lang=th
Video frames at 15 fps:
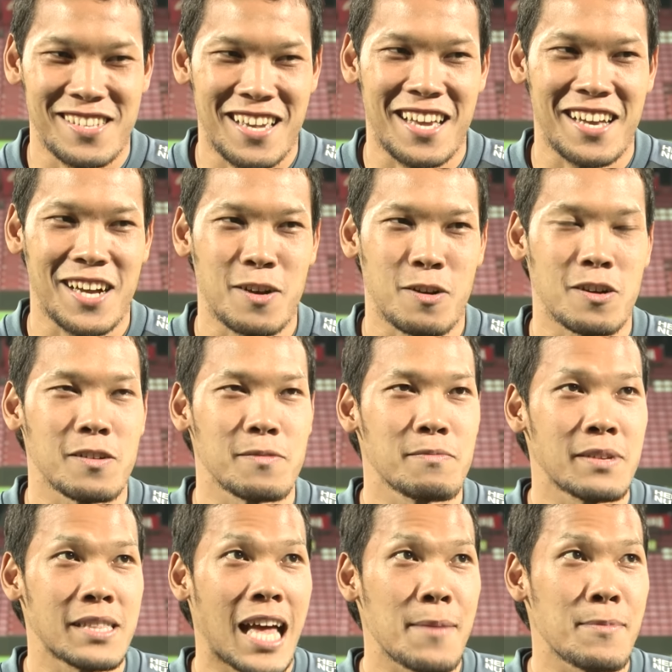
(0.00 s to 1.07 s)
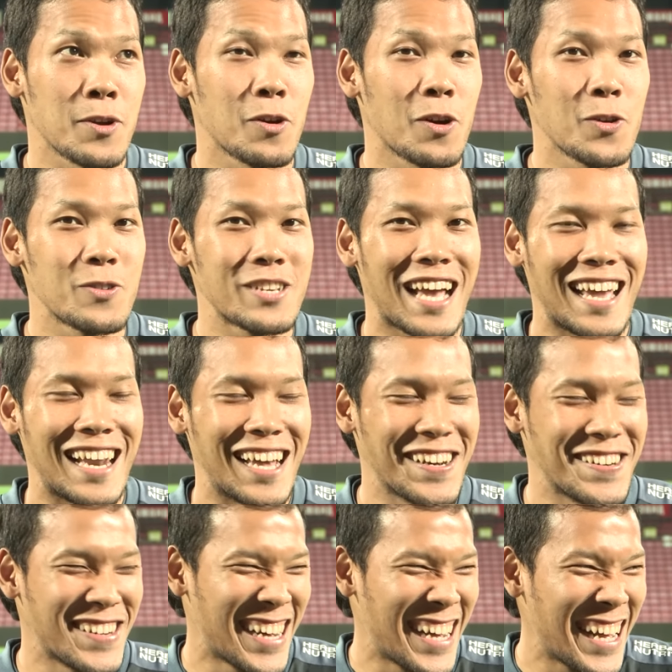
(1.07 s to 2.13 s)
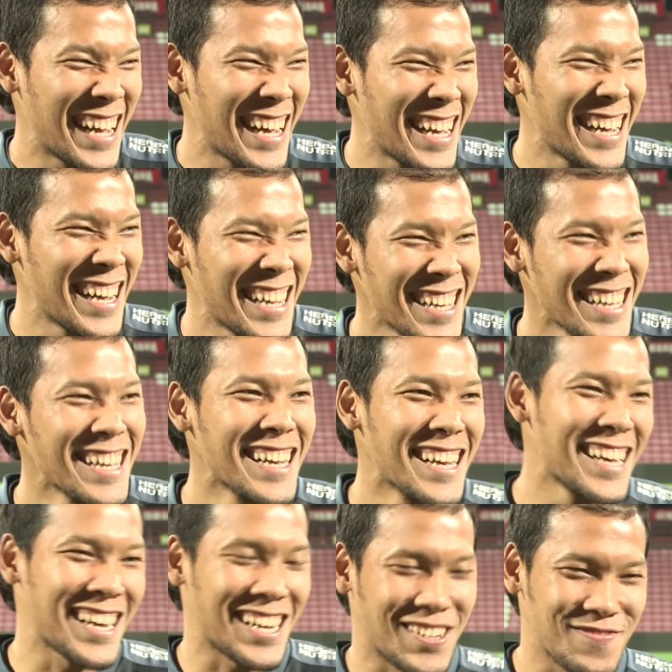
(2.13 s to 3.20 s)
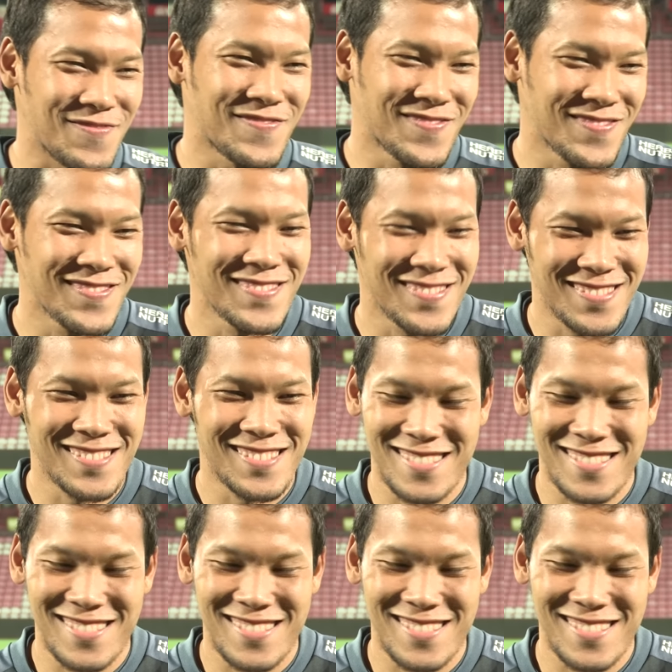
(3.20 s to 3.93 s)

ใช่ครับก็พี่ตาพี่โก้เขารุ่นใหญ่แล้วครับผมคือ